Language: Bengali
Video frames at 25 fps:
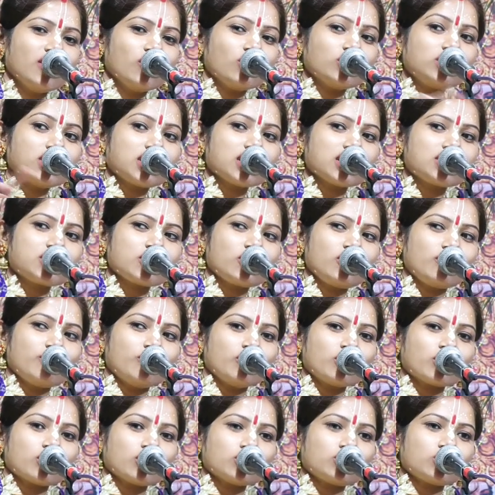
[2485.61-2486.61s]
ওদিকে ছিল
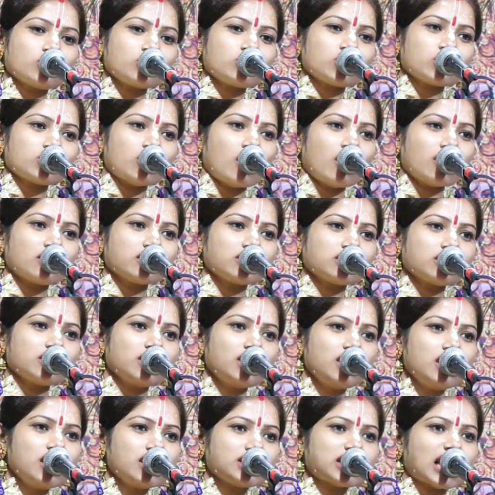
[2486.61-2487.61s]
মূর্খ দুর্যোধন
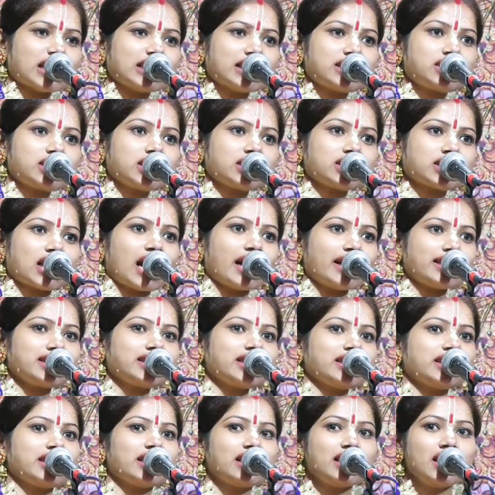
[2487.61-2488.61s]
তাদের
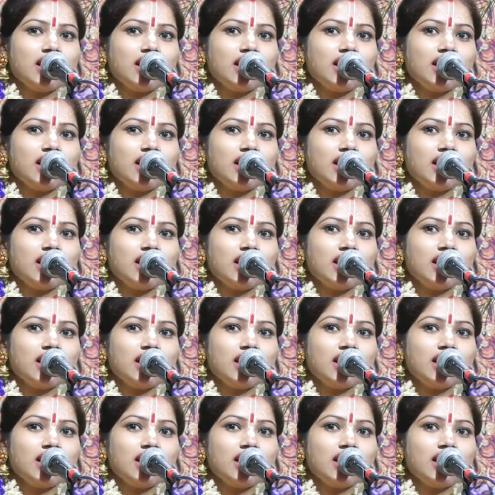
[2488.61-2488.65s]
চিৎকারেতে